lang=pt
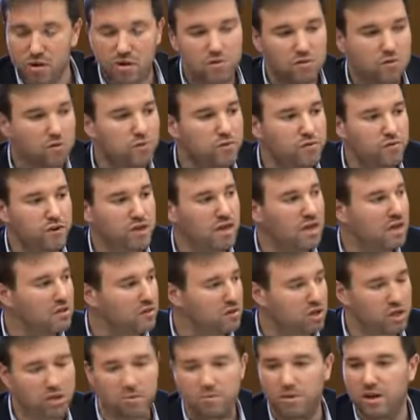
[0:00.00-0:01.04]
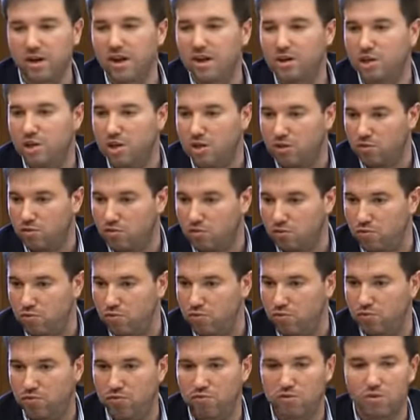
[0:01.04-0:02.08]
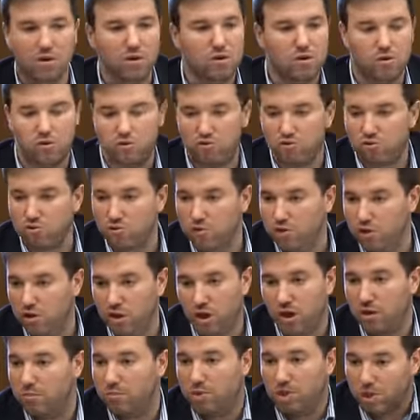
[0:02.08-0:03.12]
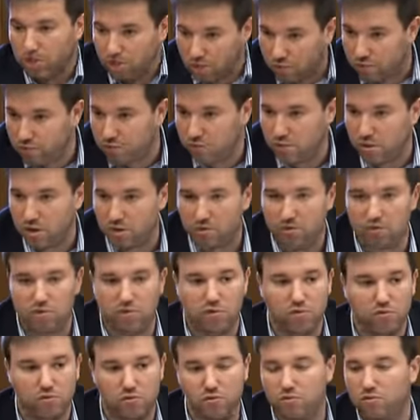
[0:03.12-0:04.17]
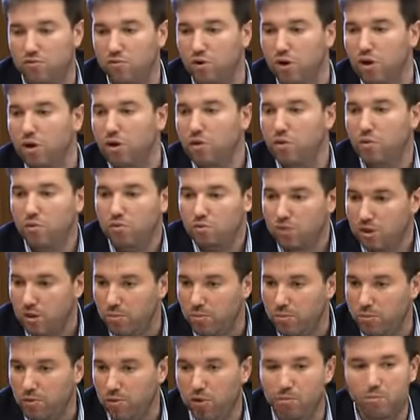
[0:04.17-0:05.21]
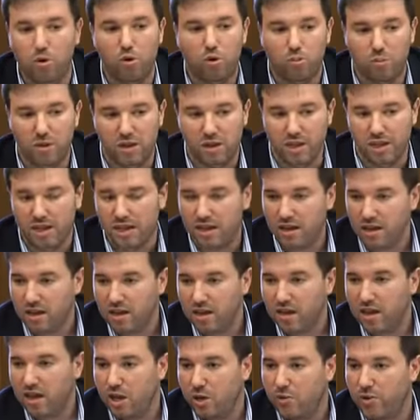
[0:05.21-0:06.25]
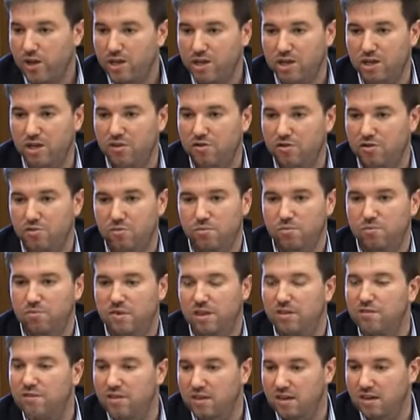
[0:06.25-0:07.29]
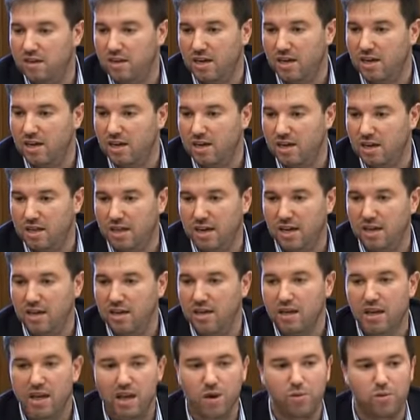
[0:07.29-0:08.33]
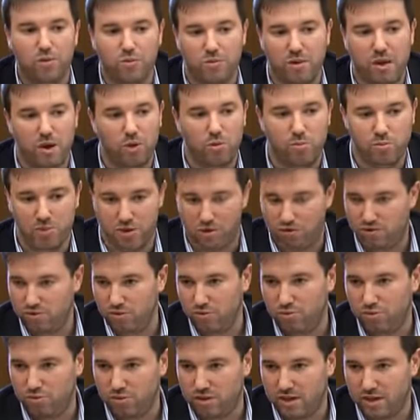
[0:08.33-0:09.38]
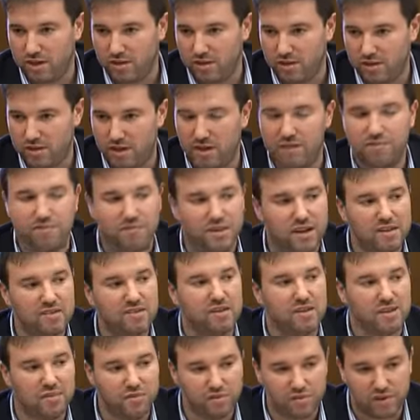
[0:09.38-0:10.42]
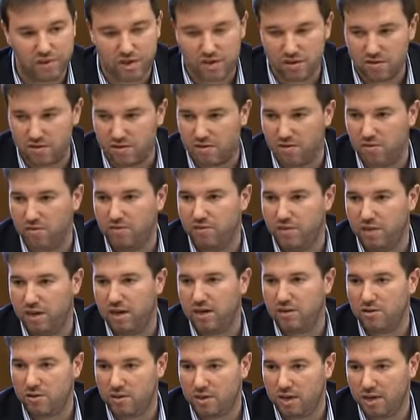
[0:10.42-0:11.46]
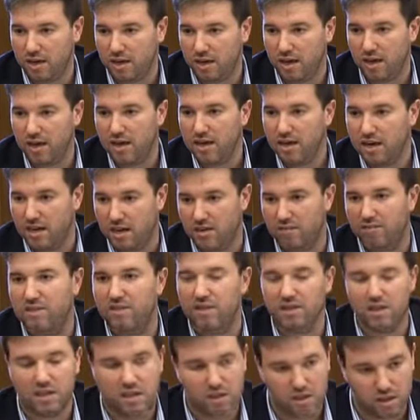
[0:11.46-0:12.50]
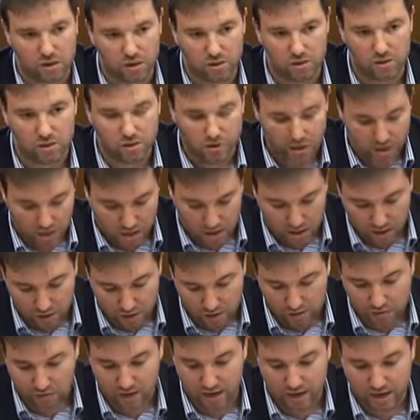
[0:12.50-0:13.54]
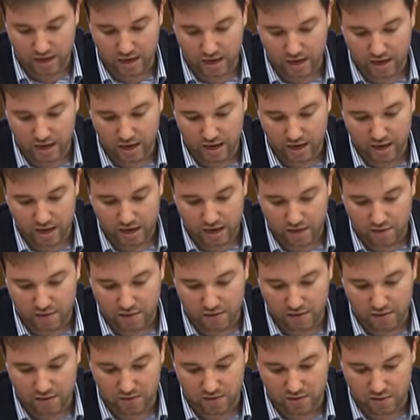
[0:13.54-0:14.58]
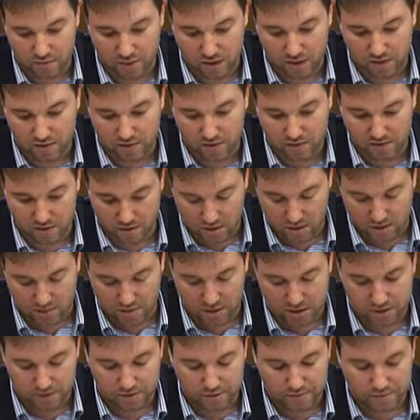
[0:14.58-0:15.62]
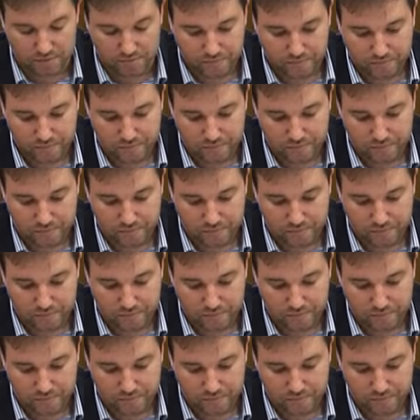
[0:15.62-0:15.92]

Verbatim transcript: se no final se chamará estatuto, conjunto de normas, que no fundo é um estatuto, um diploma, uma lei, eu acho que isso, na, na realidade, é o, é o menos importante. Que faça diferença no final do dia, na vida de cada um, isso é que é efetivamente relevante.